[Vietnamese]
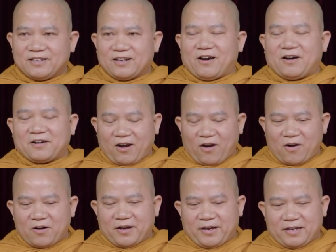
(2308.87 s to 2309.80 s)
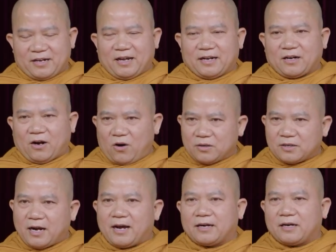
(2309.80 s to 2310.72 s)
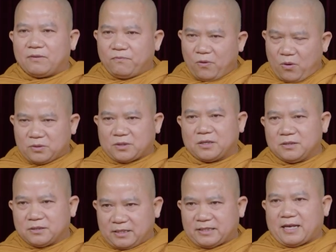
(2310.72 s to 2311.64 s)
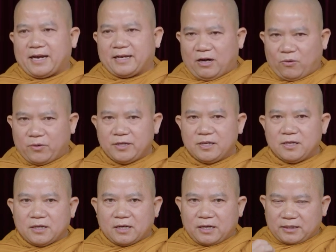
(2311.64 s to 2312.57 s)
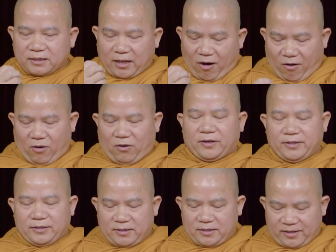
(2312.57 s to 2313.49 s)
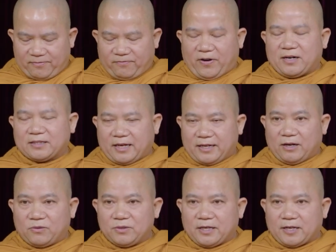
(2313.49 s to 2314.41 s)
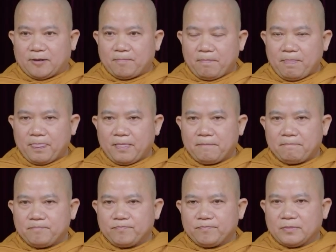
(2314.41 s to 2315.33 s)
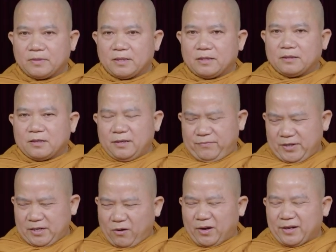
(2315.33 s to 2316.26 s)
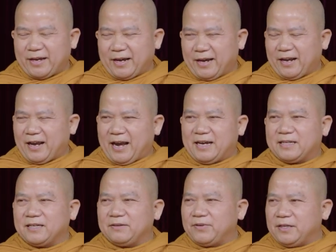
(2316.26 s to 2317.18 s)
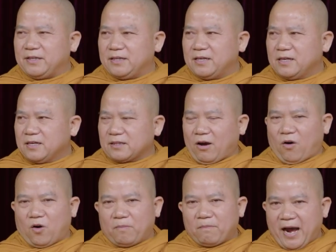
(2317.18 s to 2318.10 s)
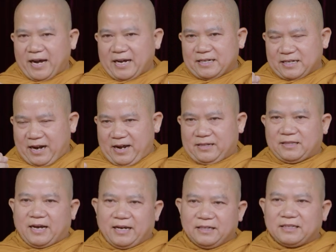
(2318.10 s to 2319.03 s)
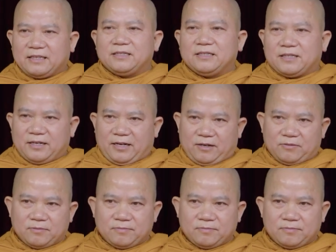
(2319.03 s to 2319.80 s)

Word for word: đó có nghĩa là rõ ràng nó vô thường nó thay đổi cách thọ đi nữa nó vẫn thay đổi nha cái vị co đó hàng ngày cái vị thọ ba cái trạng thái này như thế nào